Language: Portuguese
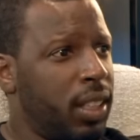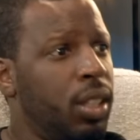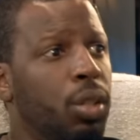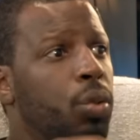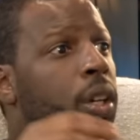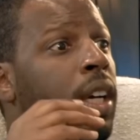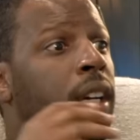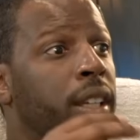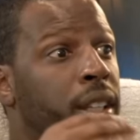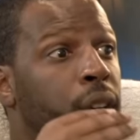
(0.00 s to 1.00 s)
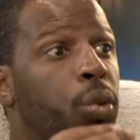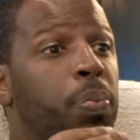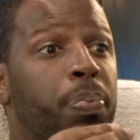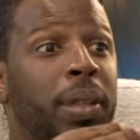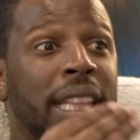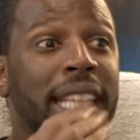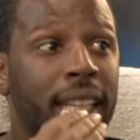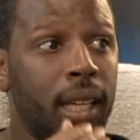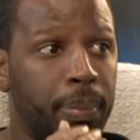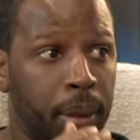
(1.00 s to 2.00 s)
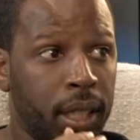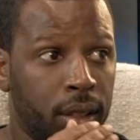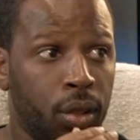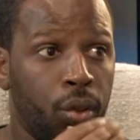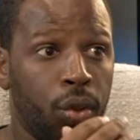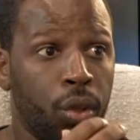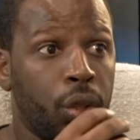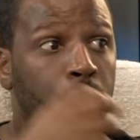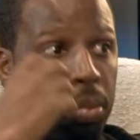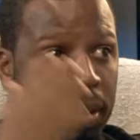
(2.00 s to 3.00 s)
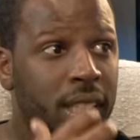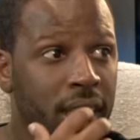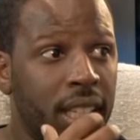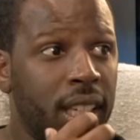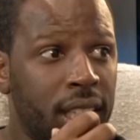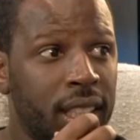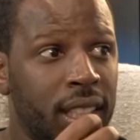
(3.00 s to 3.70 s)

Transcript: E eu, e eu pedia para, eu, eu adormecia